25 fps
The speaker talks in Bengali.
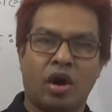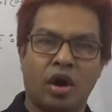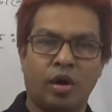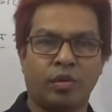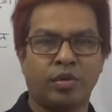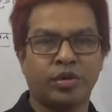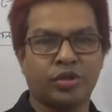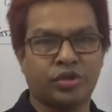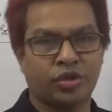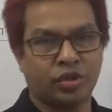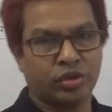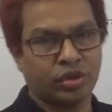
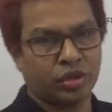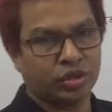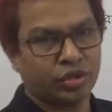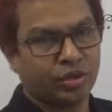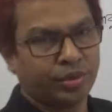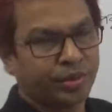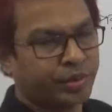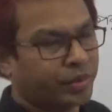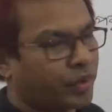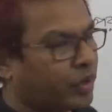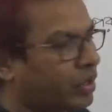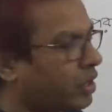অবশ্যই
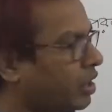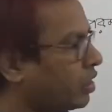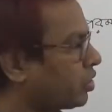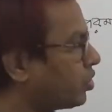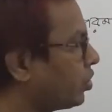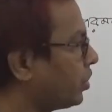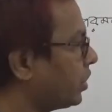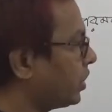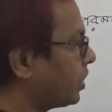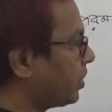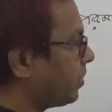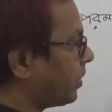দশমিক
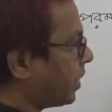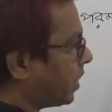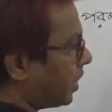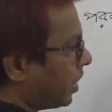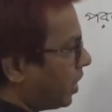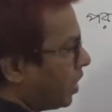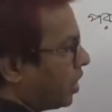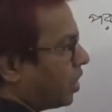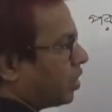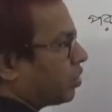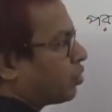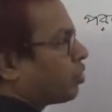ভগ্নাংশ নিতে পারি
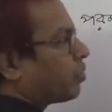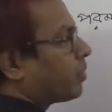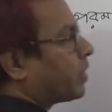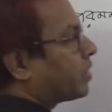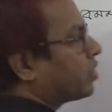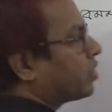তোমরা